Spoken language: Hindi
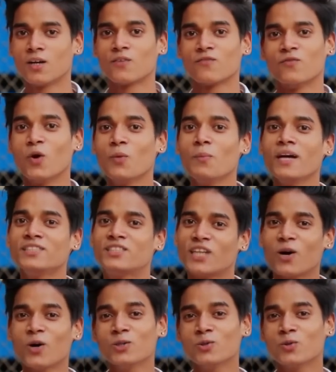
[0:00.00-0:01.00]
वो मैं अंशिका
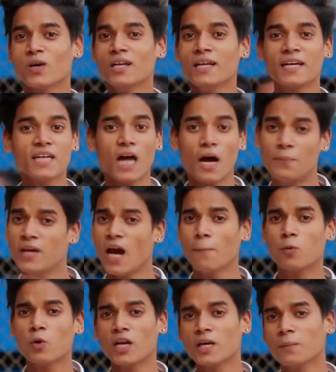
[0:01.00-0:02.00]
को दूंगा लेकिन अभी
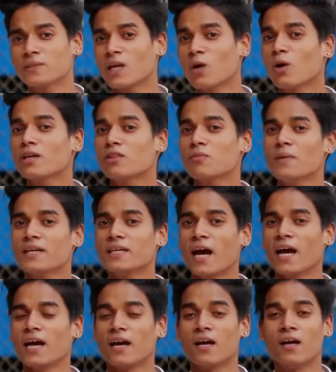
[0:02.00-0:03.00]
आपको नहीं बताऊंगा इसमें क्या
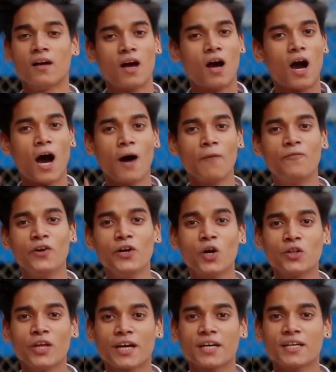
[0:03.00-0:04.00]
है आप वीडियो
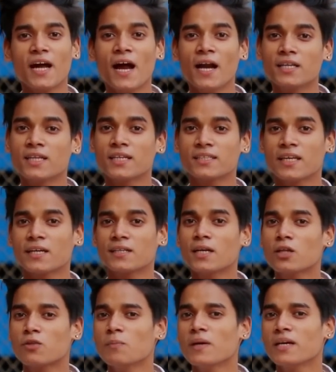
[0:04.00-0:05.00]
देखना एंड तक देखना
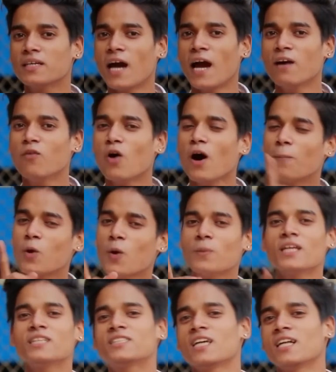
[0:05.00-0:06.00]
इसमें क्या है वो आपको
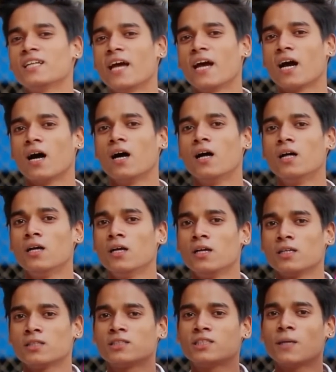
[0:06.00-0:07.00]
पता चल जाएगा
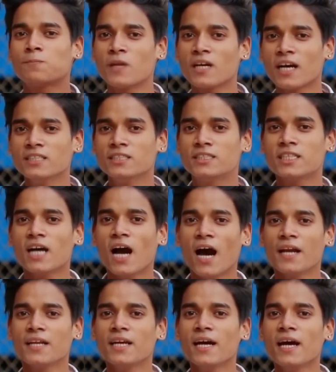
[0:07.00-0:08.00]
जब तक अंशिका आ
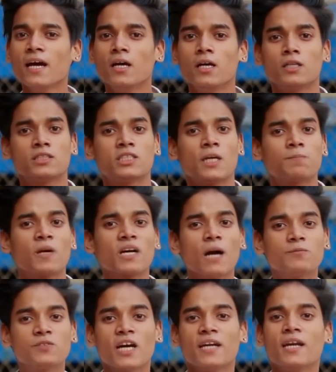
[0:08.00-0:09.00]
रही है जब तक
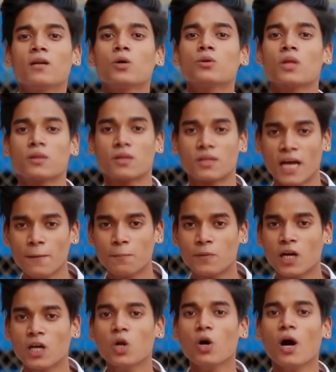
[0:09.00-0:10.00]
आप चैनल को सब्सक्राइब
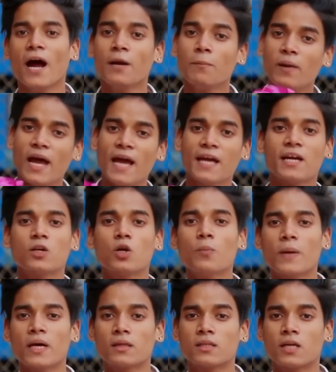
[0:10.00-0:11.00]
कर लो एंड बेलाइकन को
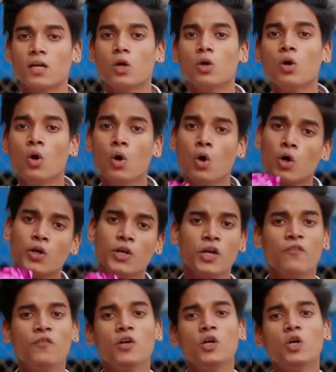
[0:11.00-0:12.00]
प्रेस कर लो न्यू
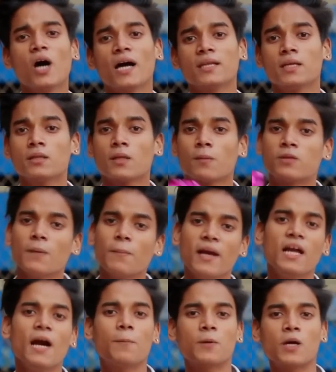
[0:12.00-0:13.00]
वीडियो आते ही सबसे पहले
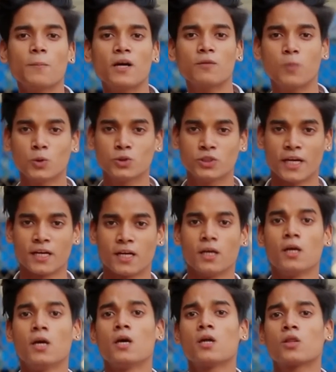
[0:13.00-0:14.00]
आपके पास पहुँच जाएगी
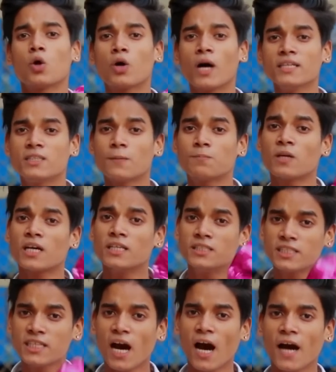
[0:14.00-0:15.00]
सो so जब तक
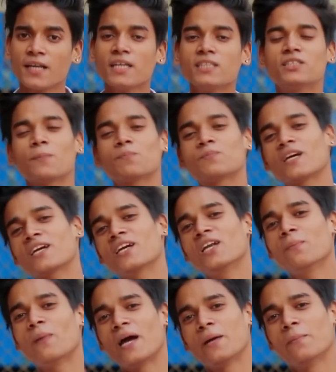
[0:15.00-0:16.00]
अंशिका आ रही है जब तक के लिए
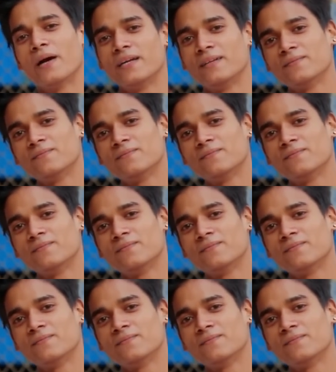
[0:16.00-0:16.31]
बाय बाय